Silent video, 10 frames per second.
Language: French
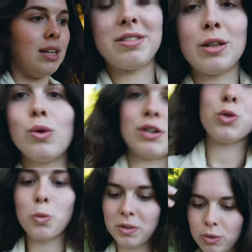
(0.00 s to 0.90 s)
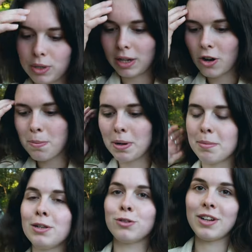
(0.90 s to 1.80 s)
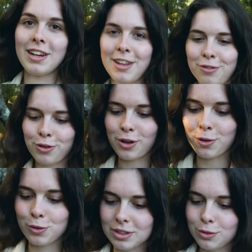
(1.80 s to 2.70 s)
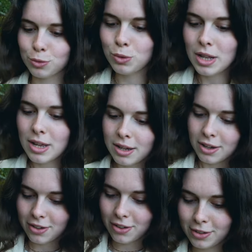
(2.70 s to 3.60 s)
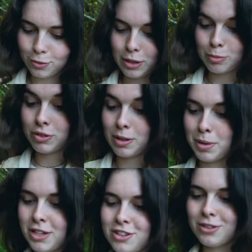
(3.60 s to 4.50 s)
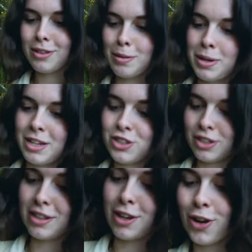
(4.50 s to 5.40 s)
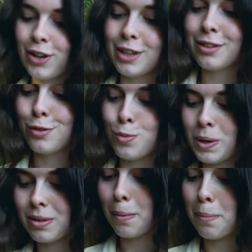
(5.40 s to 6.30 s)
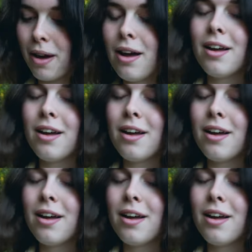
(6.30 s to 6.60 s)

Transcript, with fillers: Ça nous rassure parce qu'il y a quand même pas mal de Van à côté de nous, euh, notamment des Belges. Des Belges et d'ailleurs, il a été super sympa.